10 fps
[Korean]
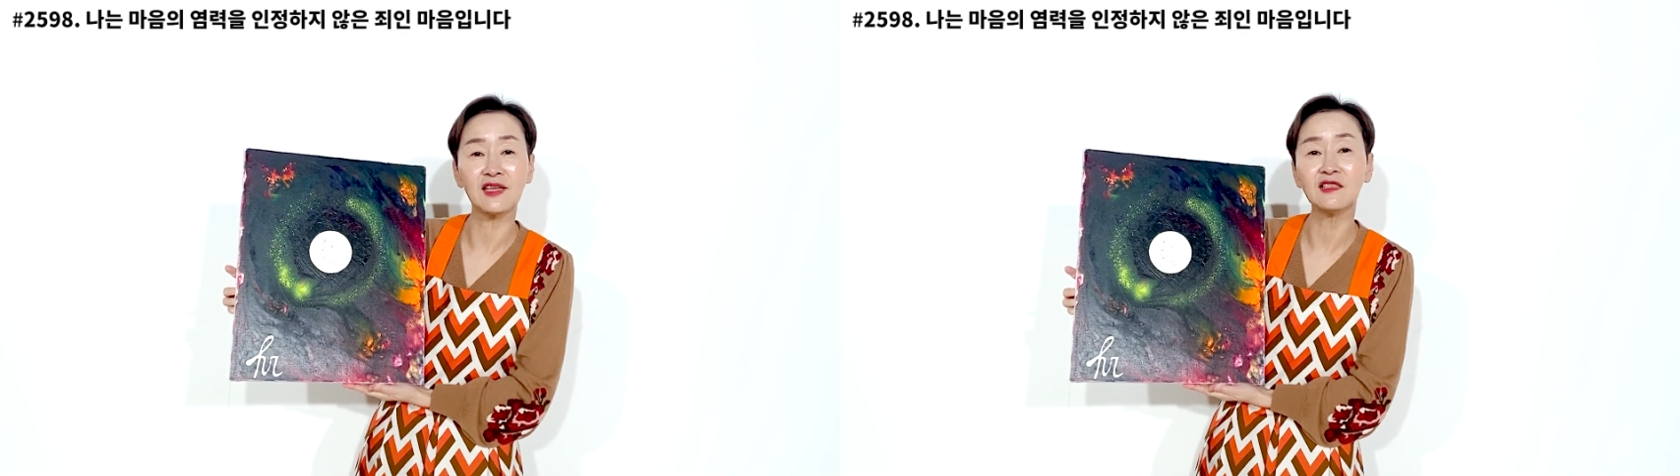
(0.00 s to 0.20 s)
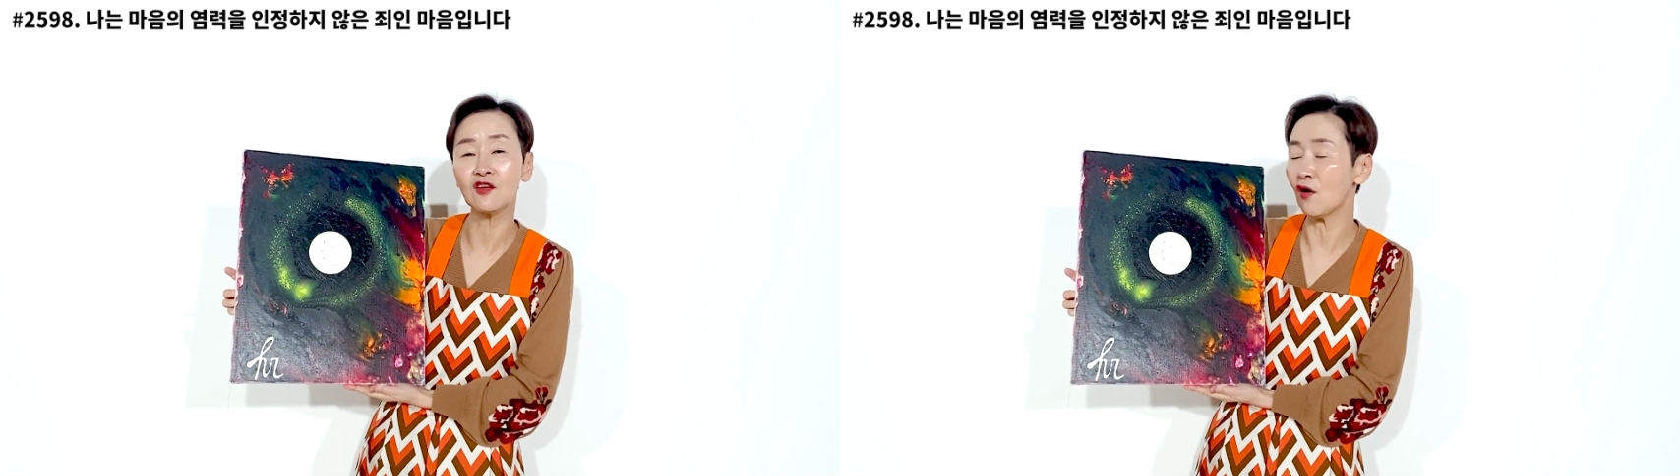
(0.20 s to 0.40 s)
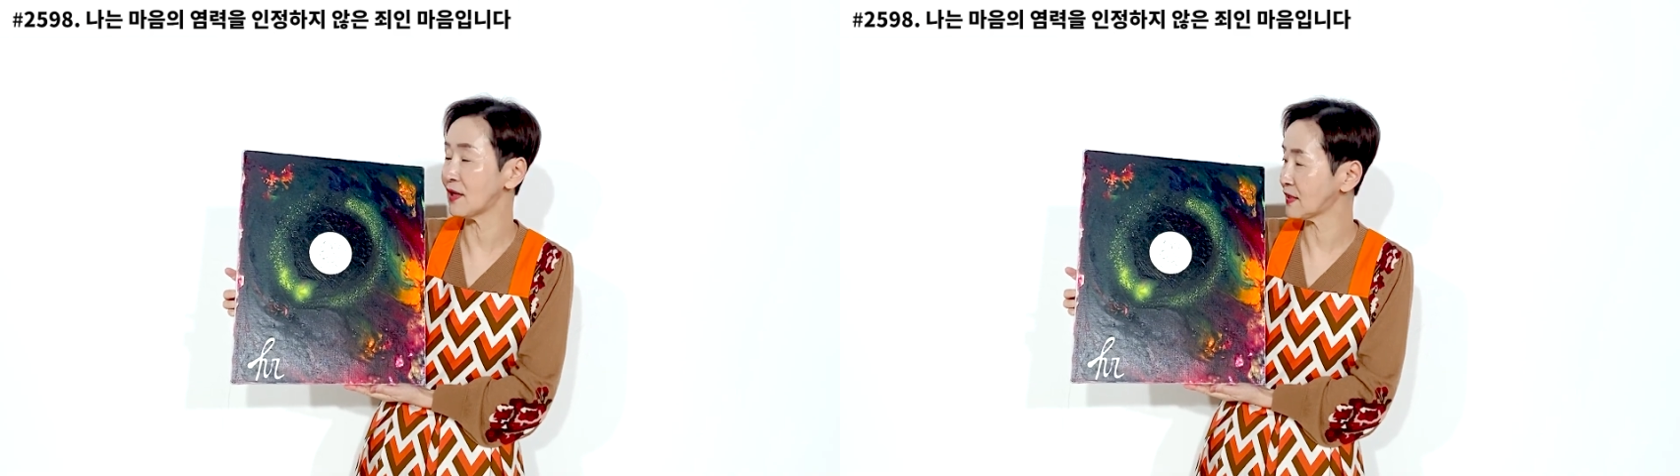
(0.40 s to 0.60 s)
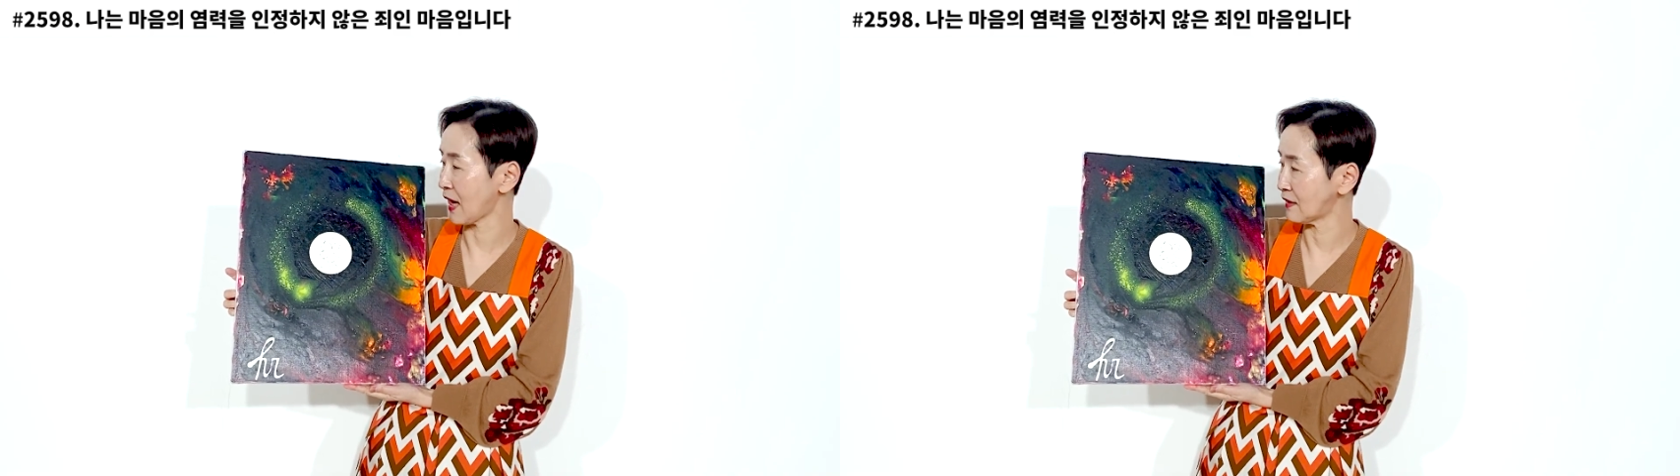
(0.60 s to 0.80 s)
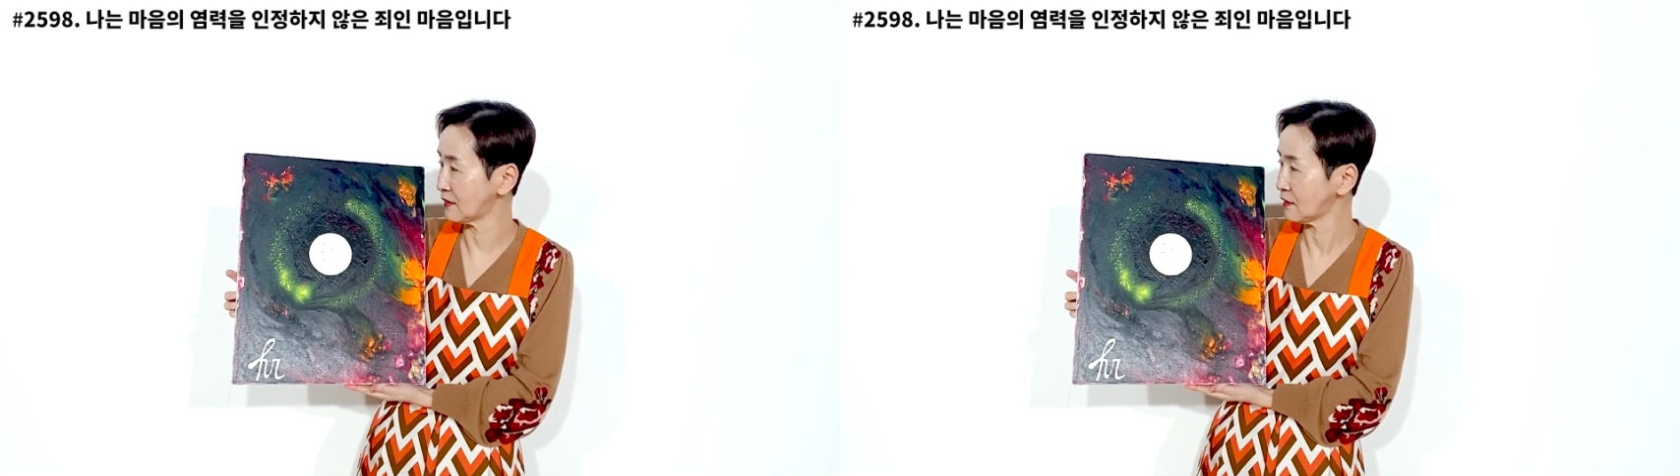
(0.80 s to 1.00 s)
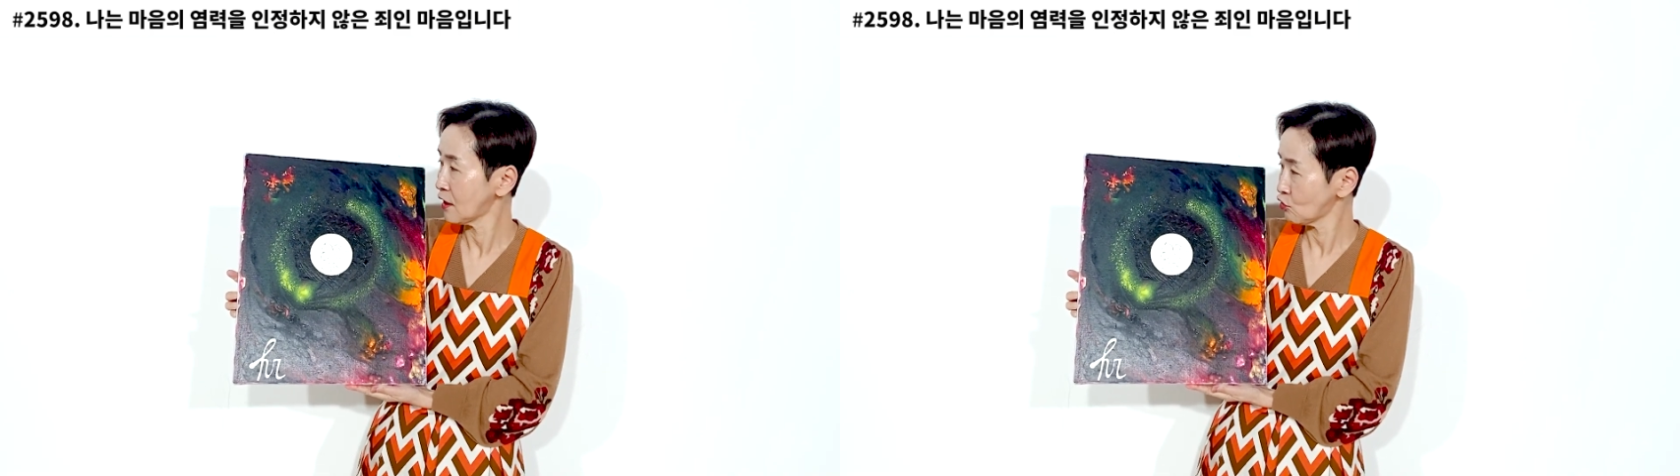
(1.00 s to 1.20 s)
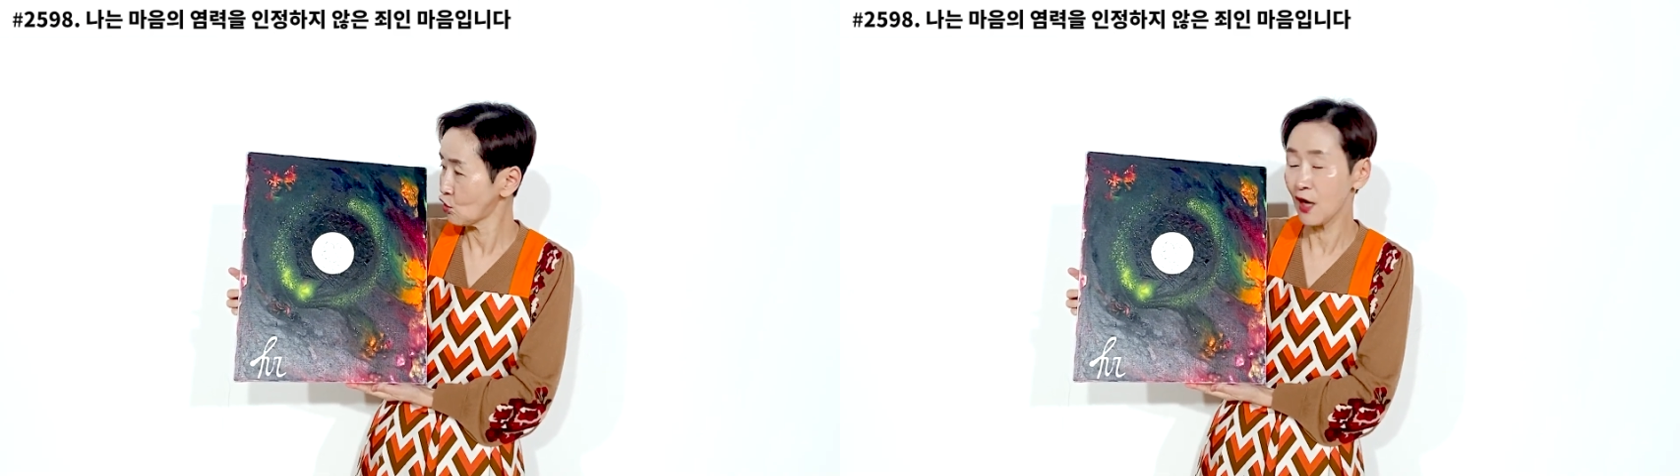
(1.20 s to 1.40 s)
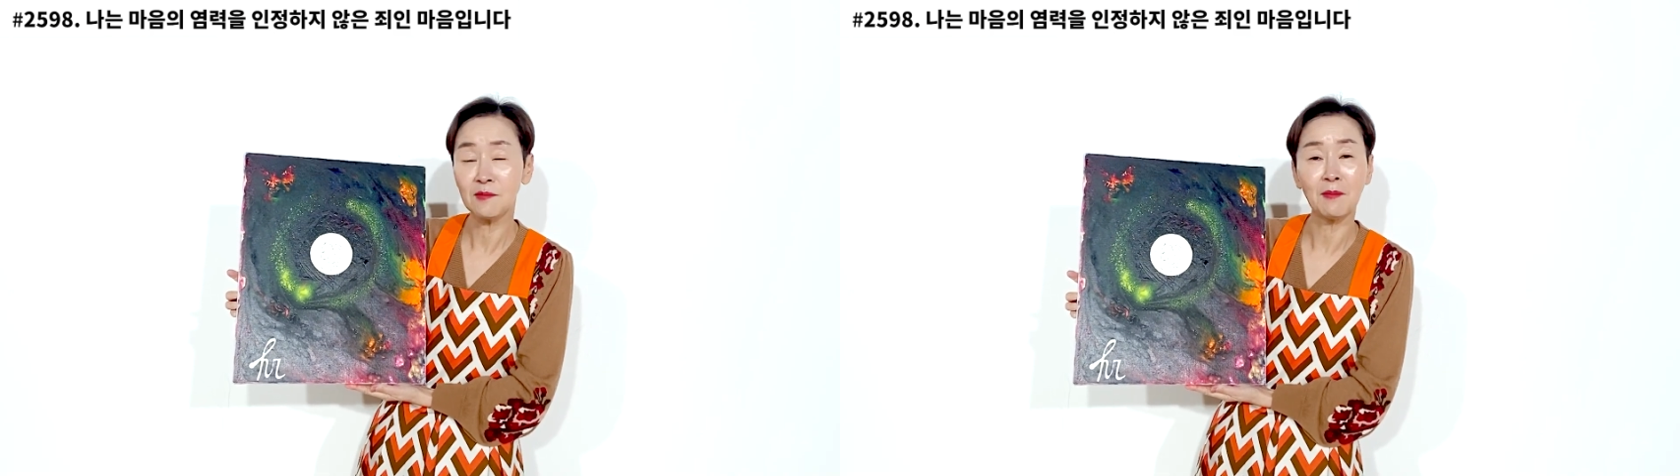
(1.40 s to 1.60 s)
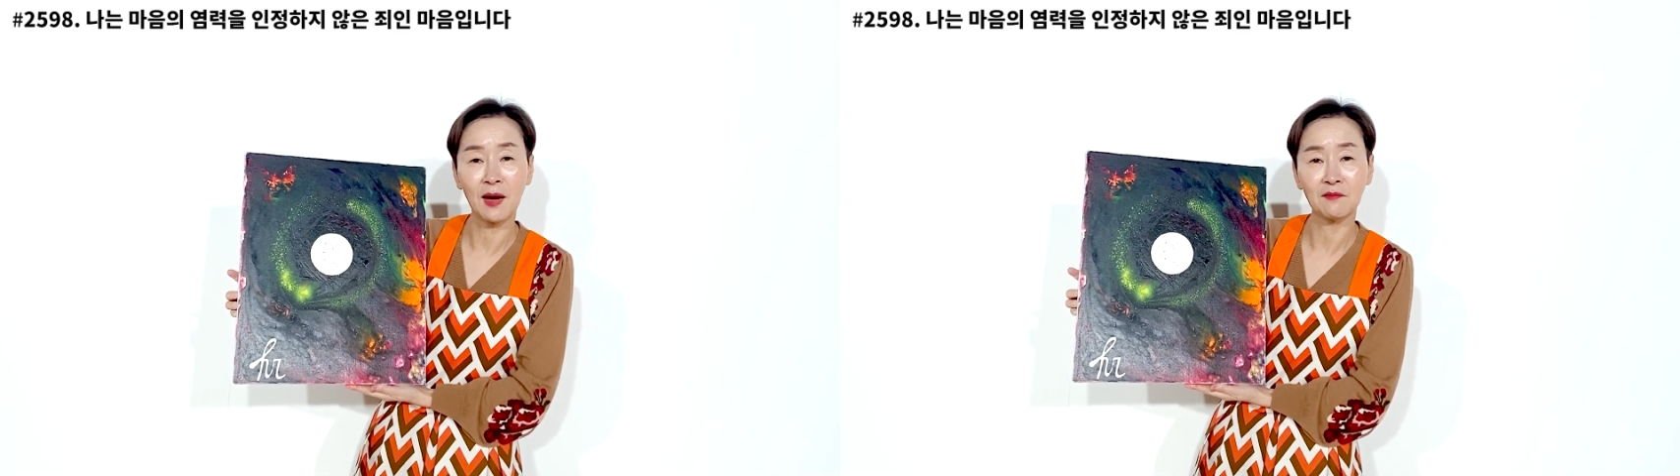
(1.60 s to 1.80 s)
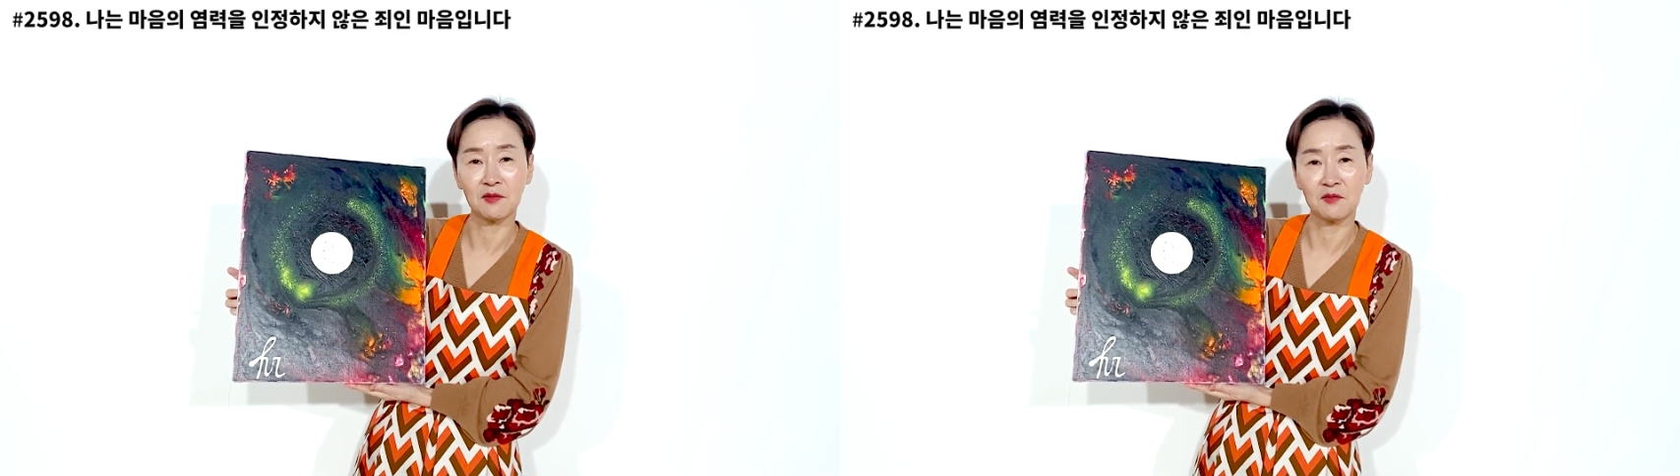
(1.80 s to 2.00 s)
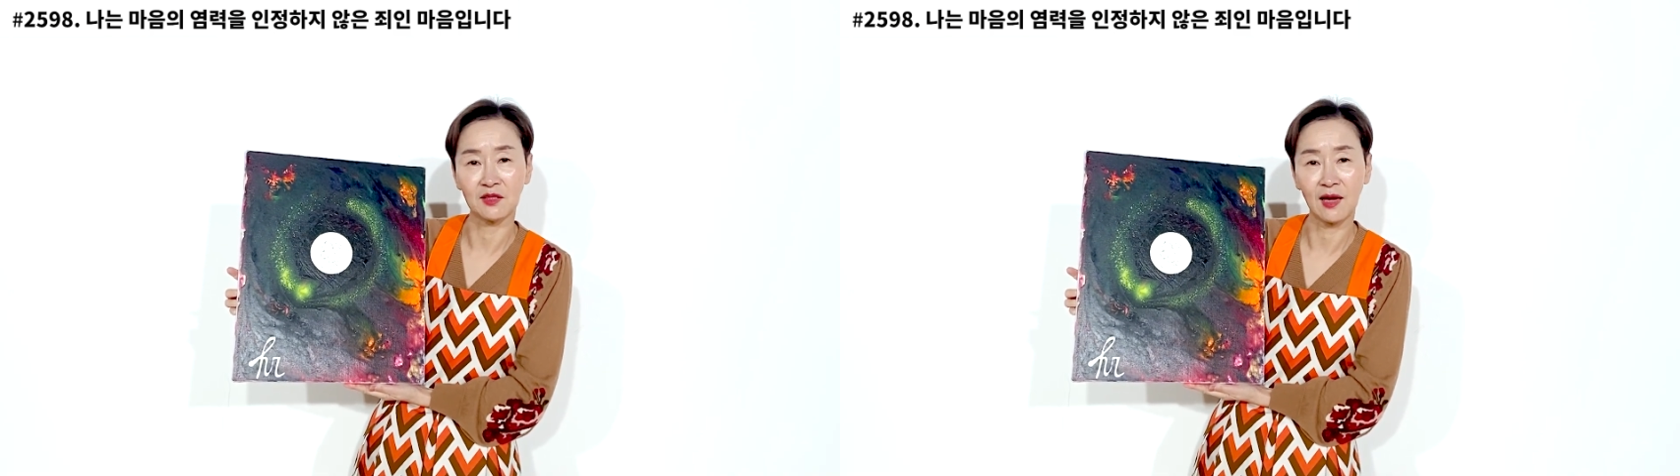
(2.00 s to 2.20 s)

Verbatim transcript: 인정하지 않은 죄인 마음입니다.